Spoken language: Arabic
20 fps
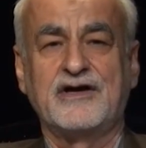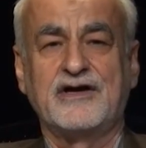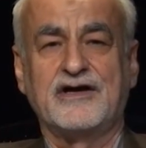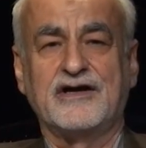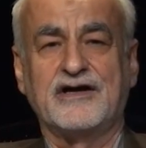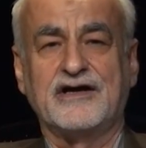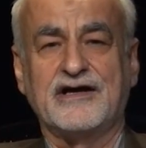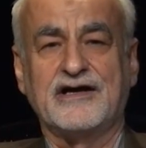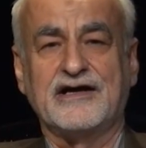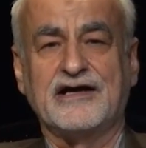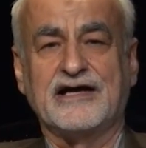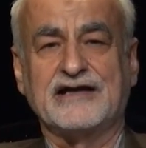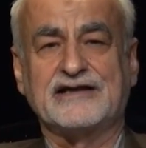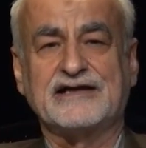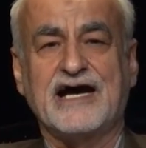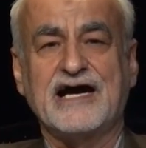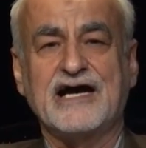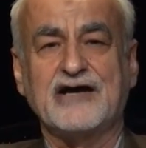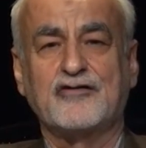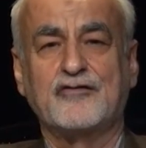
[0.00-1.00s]

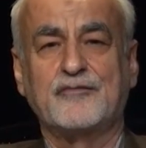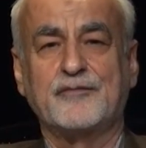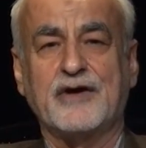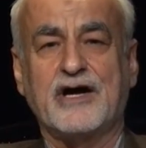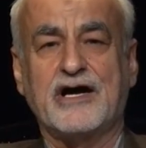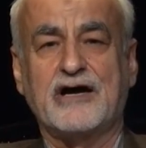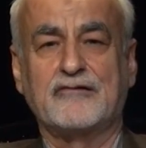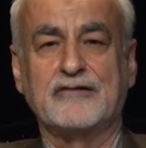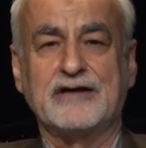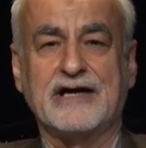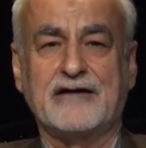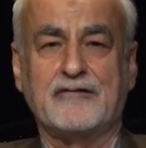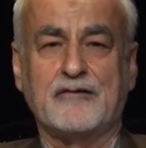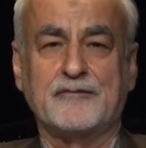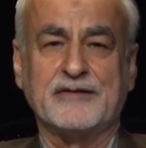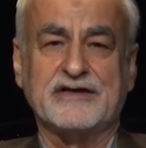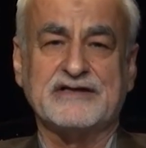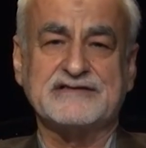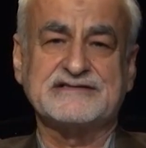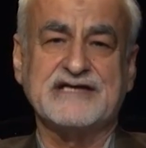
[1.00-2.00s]
التحكم بهؤلاء
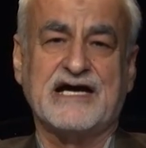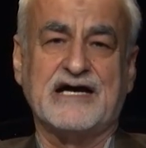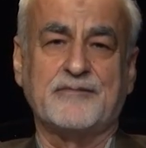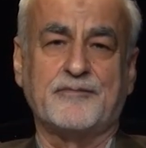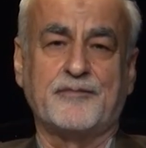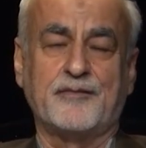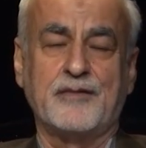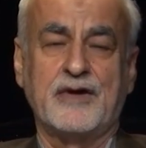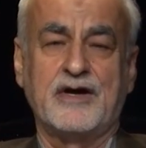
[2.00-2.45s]
ومن الصعب